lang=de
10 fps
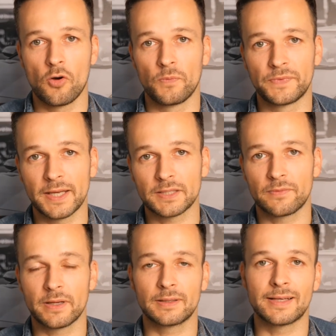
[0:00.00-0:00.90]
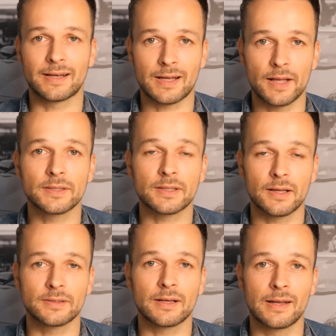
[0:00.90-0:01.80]
Und deswegen der ganz,
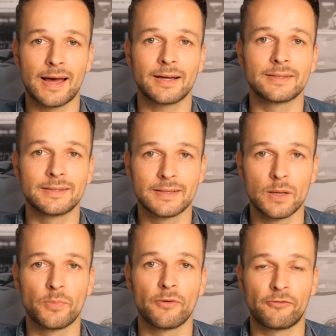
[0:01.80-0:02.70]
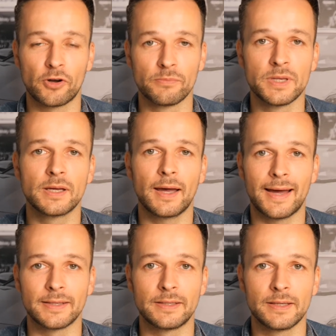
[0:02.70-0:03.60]
ganz klare Tipp von mir
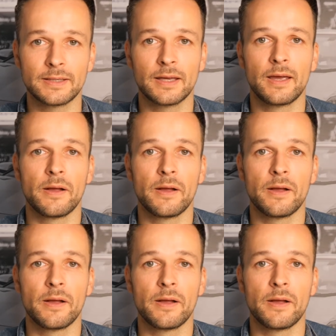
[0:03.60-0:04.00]
an dich.